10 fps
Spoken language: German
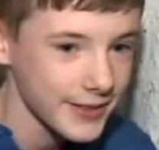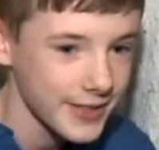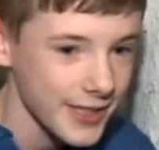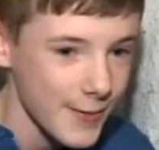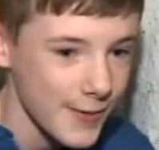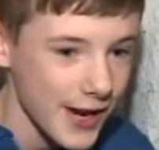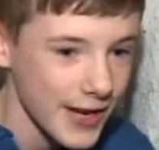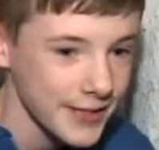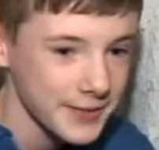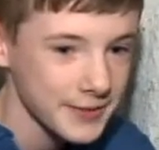Ich konnte
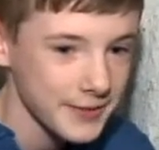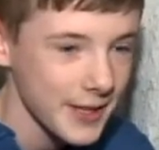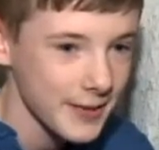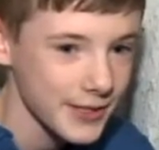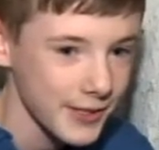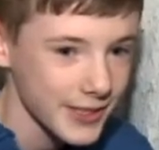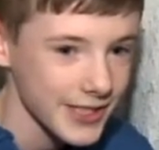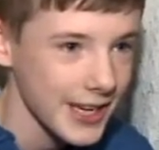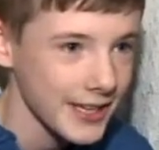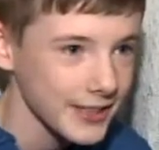gar nicht mehr aufhören
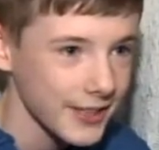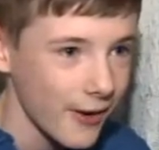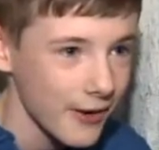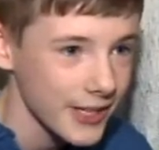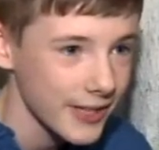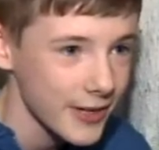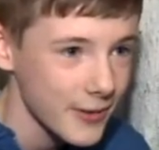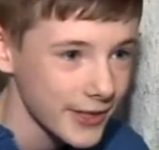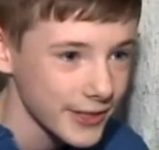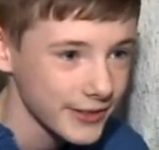zu weinen. Ich war
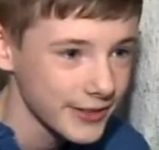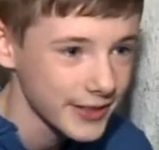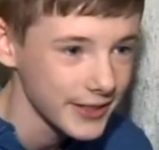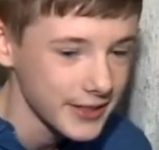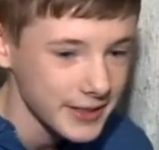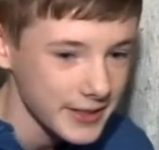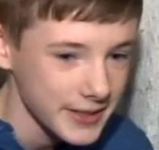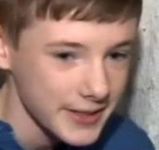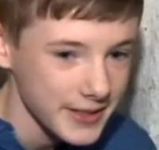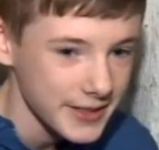ganz aufgeregt und bin
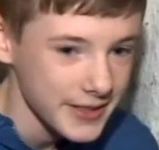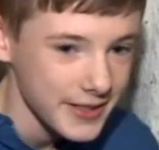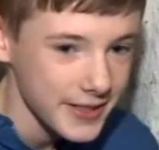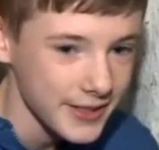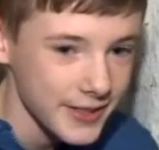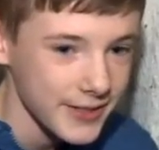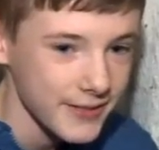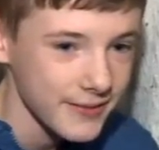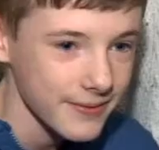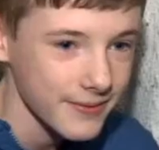jedem um den Hals
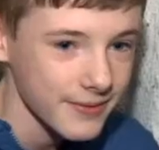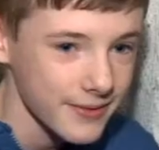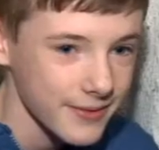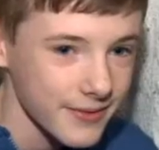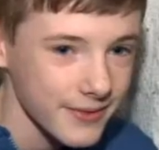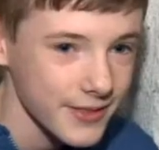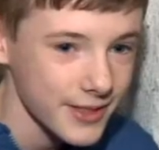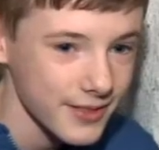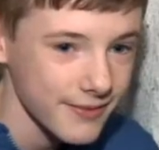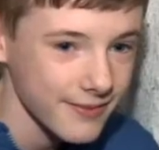gefallen. Ich weiß
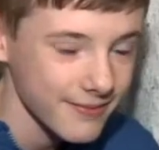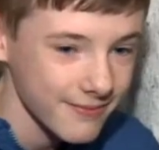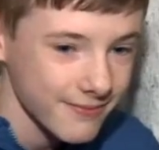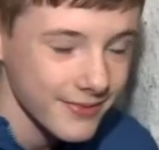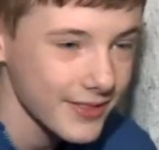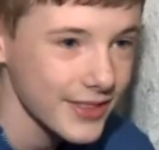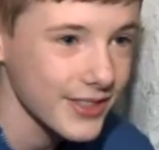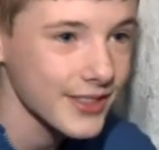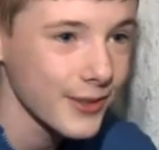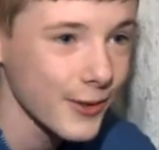nicht, was ich sagen
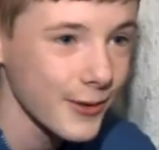soll.